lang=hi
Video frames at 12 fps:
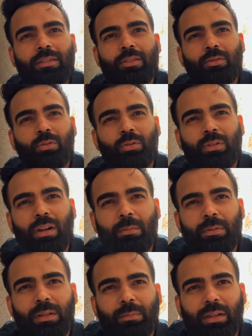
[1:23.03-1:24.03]
तो कोई खा भी
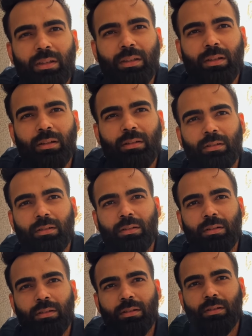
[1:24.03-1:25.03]
नहीं पाई गया है कैसा
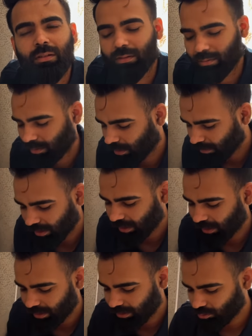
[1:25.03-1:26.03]
बनाया है मैंने
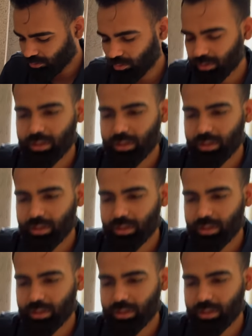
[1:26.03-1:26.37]
खाया नहीं क्योंकि थोड़ा सा